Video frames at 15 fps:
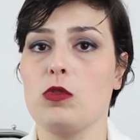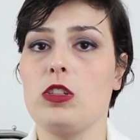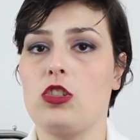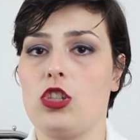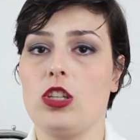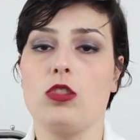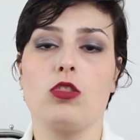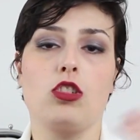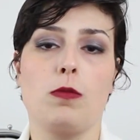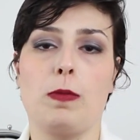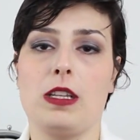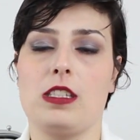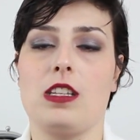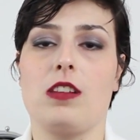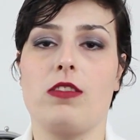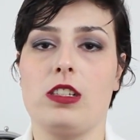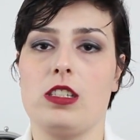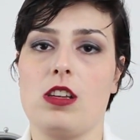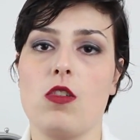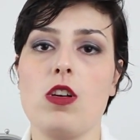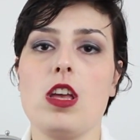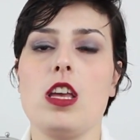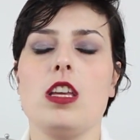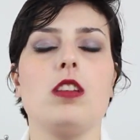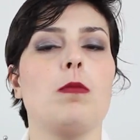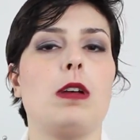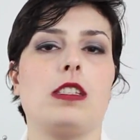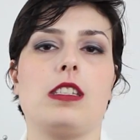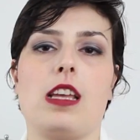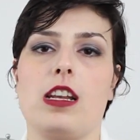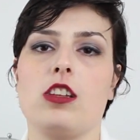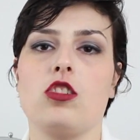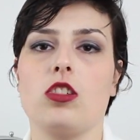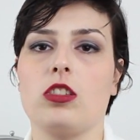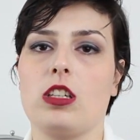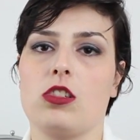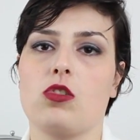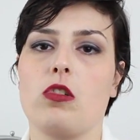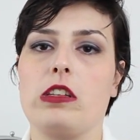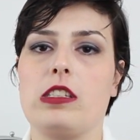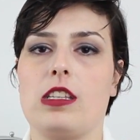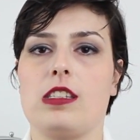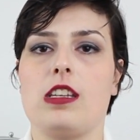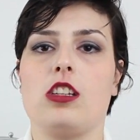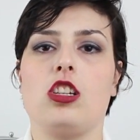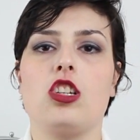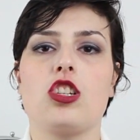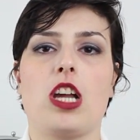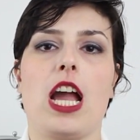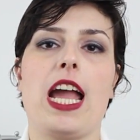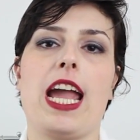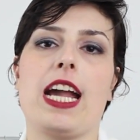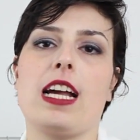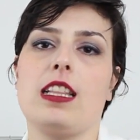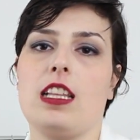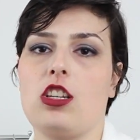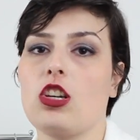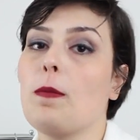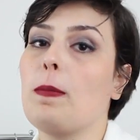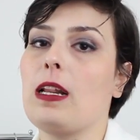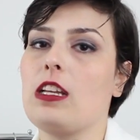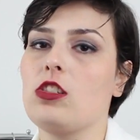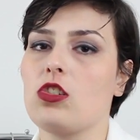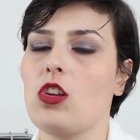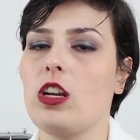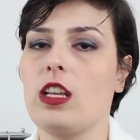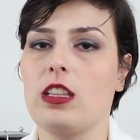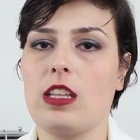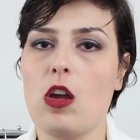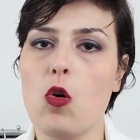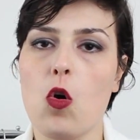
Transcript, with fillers: o instinto de preservação e uma série de outras coisas que a gente carrega desde a pré-história até